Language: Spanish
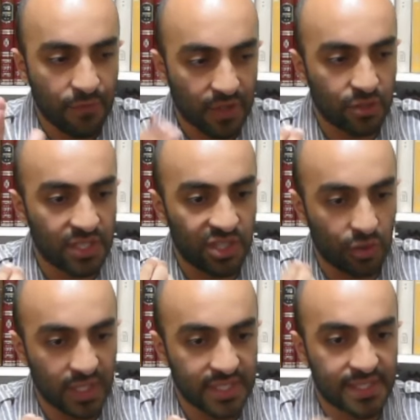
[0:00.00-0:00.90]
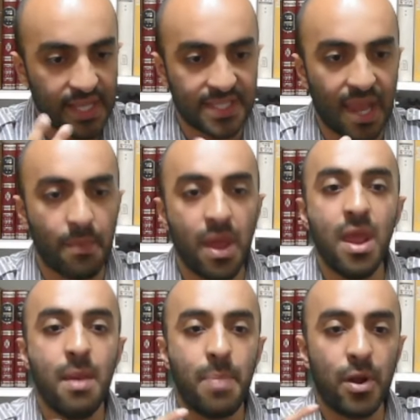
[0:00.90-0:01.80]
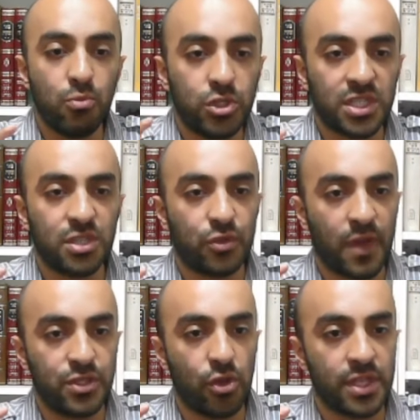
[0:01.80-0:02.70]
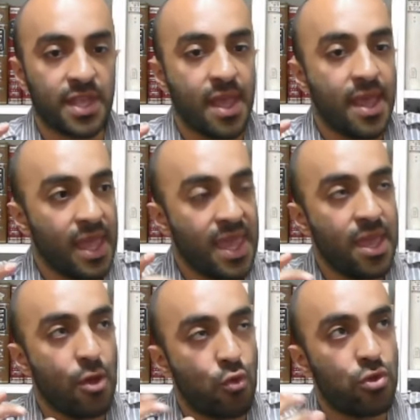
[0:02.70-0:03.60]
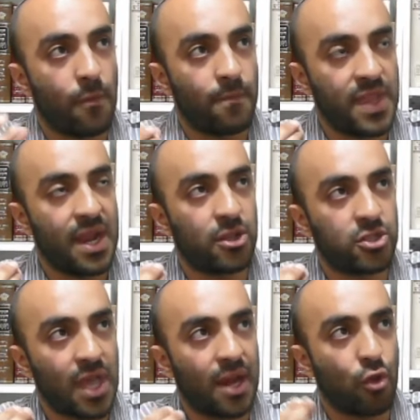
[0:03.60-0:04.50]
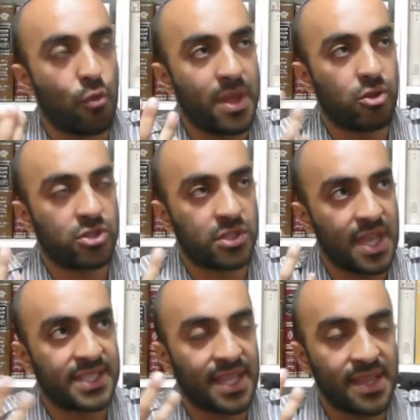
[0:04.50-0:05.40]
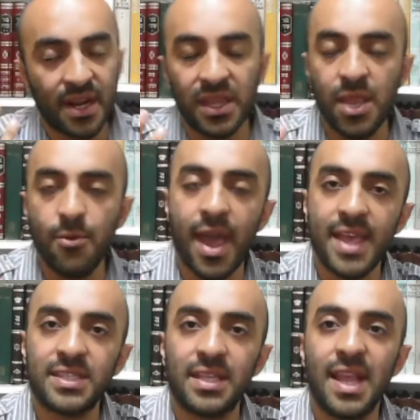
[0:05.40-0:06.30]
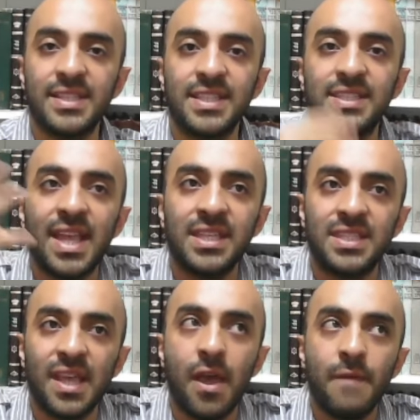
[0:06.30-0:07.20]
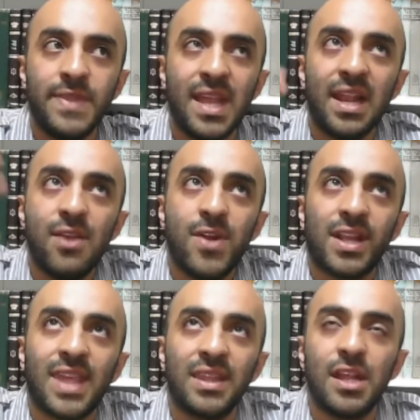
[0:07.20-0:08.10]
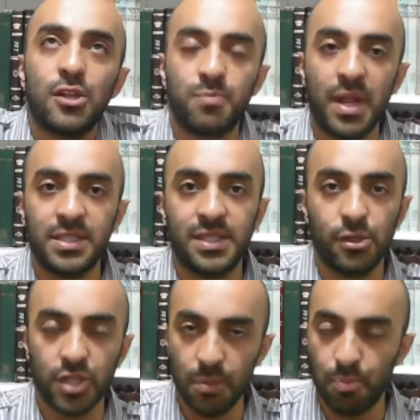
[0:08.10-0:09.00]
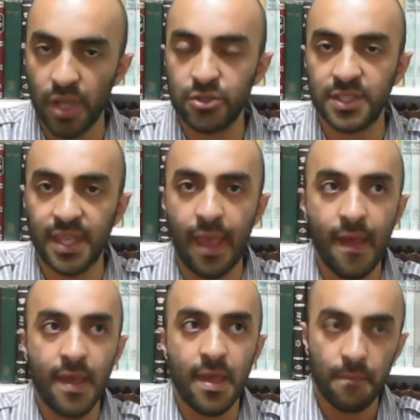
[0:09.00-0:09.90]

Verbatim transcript: hay facciones sionistas del Islam, pero en muchas de sus facciones. Y uno de los argumentos de esta narrativa es la existencia de la libertad de los palestinos. Y por eso es que